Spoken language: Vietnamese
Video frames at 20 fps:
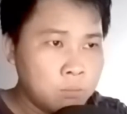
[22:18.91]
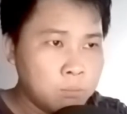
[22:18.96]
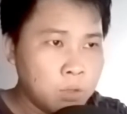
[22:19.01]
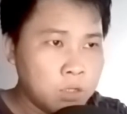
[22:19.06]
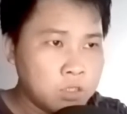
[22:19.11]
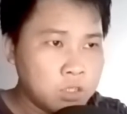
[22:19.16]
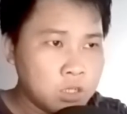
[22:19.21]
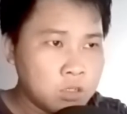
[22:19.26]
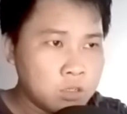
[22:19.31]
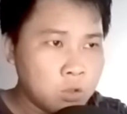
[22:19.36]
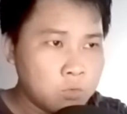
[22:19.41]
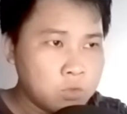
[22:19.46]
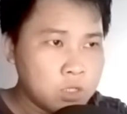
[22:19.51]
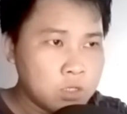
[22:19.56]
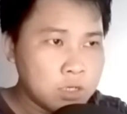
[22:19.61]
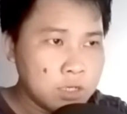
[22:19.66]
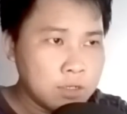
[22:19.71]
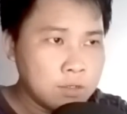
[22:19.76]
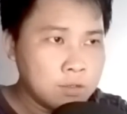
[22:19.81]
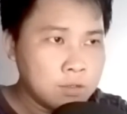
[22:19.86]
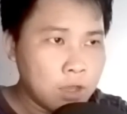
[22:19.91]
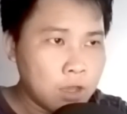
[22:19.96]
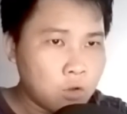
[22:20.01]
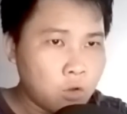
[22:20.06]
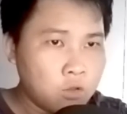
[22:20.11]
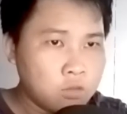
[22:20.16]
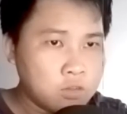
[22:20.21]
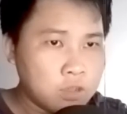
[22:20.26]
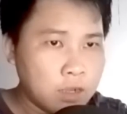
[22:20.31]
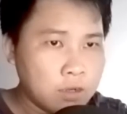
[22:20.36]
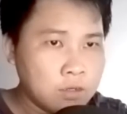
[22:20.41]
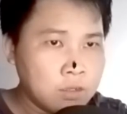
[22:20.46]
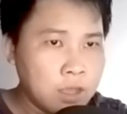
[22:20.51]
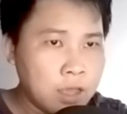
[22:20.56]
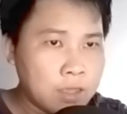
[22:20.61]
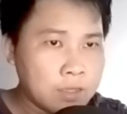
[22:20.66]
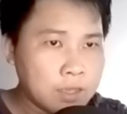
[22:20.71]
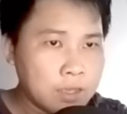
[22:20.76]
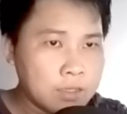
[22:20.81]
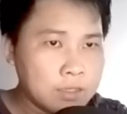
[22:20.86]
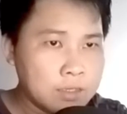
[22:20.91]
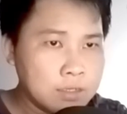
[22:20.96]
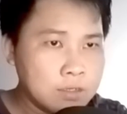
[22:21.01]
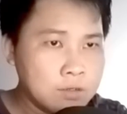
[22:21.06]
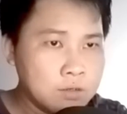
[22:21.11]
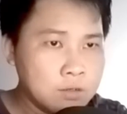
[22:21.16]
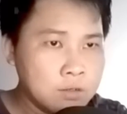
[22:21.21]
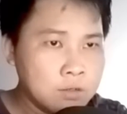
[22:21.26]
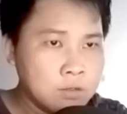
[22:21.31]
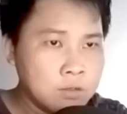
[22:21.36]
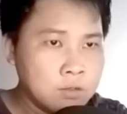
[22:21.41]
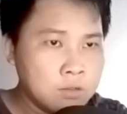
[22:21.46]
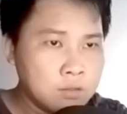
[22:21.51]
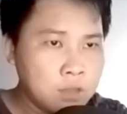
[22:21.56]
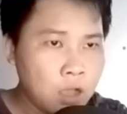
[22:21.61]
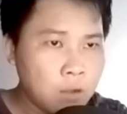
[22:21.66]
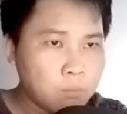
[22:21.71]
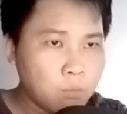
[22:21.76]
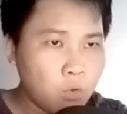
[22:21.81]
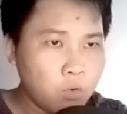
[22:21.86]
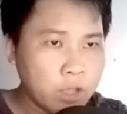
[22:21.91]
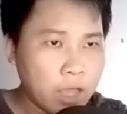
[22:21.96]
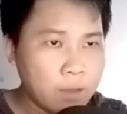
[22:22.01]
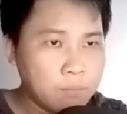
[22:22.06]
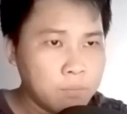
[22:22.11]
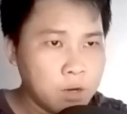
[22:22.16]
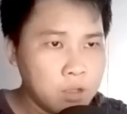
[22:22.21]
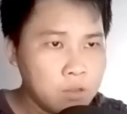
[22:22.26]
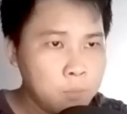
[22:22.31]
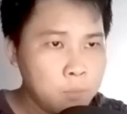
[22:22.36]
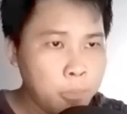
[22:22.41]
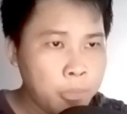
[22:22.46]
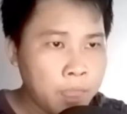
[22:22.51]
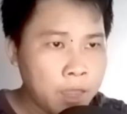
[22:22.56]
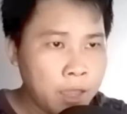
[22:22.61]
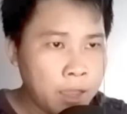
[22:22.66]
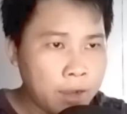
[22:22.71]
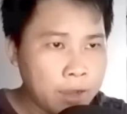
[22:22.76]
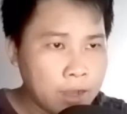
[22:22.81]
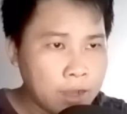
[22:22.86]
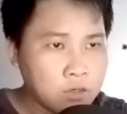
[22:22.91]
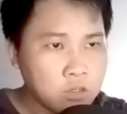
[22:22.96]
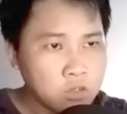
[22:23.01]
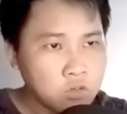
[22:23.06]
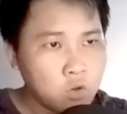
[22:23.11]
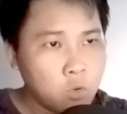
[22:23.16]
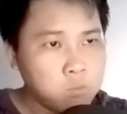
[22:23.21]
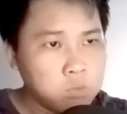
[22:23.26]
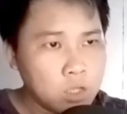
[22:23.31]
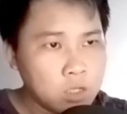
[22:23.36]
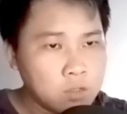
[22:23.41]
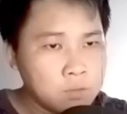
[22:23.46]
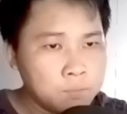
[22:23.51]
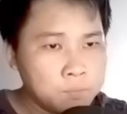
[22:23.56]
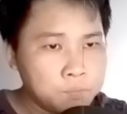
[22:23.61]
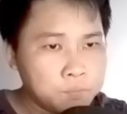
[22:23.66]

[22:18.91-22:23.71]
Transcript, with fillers: bên trên Thâu Thiên Đỉnh đã có sẵn hai cây hương thất bộ ngã mới đang được đốt lên.